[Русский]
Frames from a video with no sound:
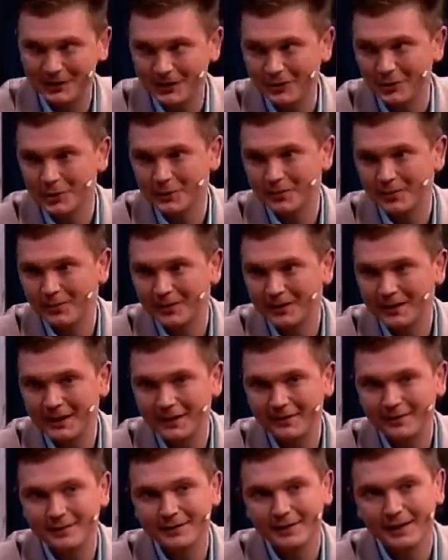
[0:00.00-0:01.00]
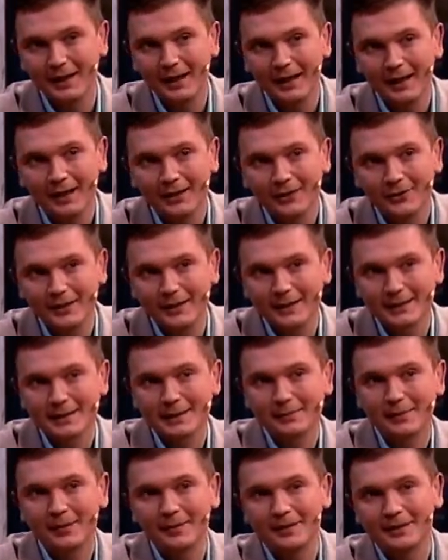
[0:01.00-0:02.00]
выходить из конфликтной ситуации?
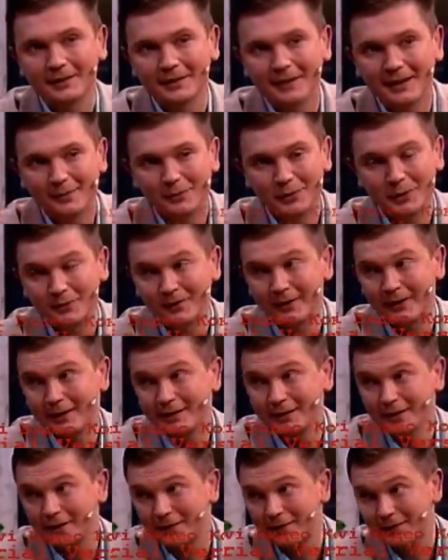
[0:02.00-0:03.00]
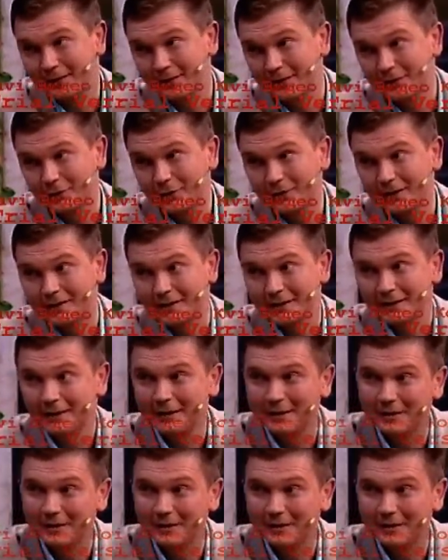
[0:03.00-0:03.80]
Чтобы не было борьбы кто кого.